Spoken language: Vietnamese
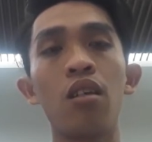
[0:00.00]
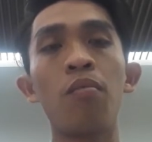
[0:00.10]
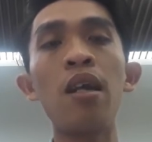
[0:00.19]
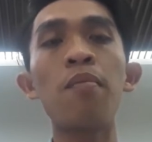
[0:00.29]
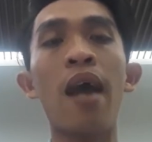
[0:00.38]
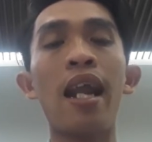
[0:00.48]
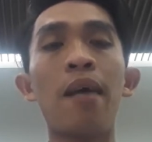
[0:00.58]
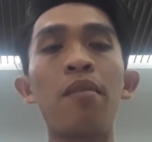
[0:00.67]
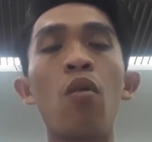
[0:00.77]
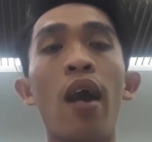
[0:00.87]
Mấy bạn
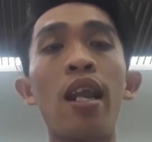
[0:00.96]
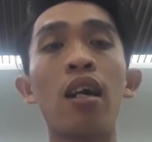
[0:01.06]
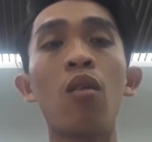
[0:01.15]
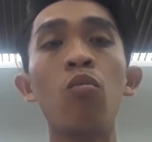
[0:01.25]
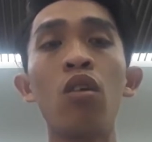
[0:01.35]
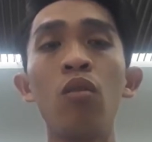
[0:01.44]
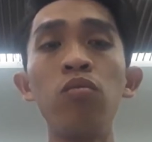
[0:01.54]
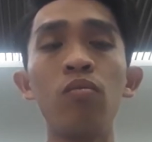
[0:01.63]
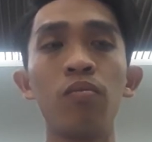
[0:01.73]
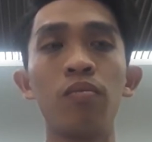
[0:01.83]
làm như vậy là không có đúng,
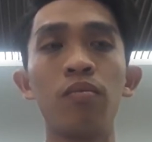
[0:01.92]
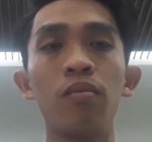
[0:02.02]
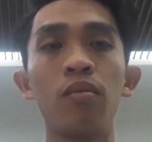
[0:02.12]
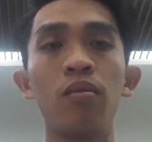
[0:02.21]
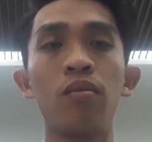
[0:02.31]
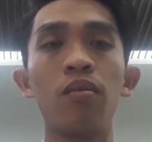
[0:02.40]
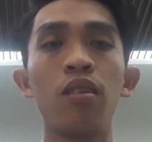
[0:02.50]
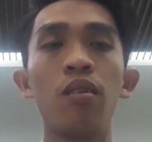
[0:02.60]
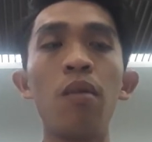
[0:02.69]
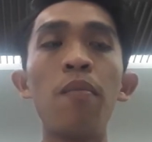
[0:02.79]

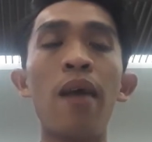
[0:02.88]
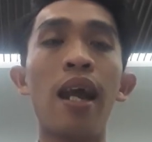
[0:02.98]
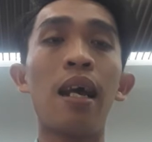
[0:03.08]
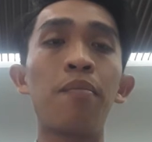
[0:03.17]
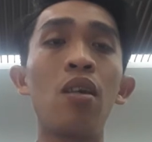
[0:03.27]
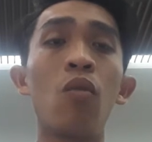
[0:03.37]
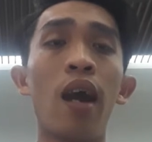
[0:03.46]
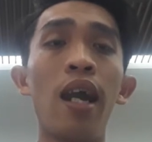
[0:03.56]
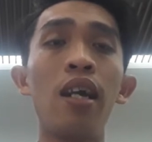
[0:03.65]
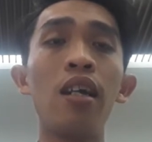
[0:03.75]
mấy bạn làm như
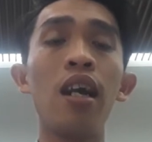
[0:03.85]
vậy